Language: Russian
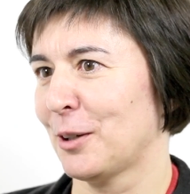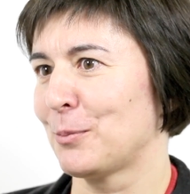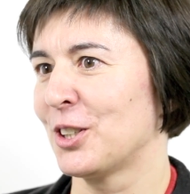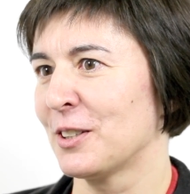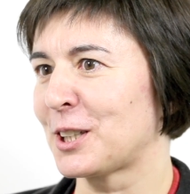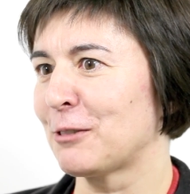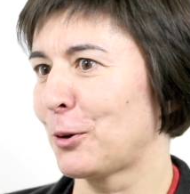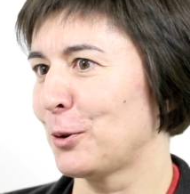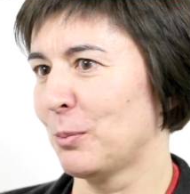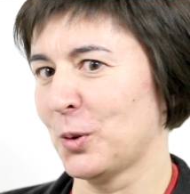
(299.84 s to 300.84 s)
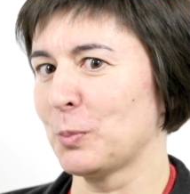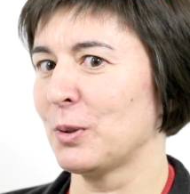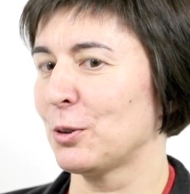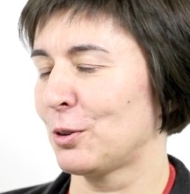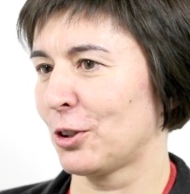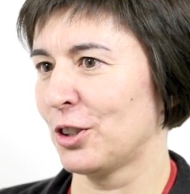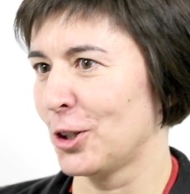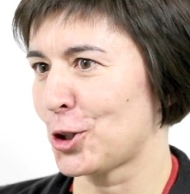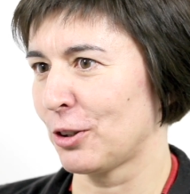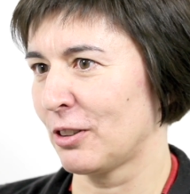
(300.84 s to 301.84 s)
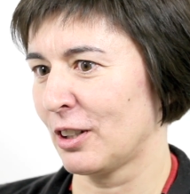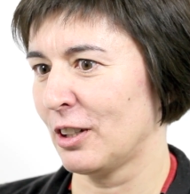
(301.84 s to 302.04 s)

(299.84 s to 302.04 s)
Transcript: Там женского рода могут быть только женщины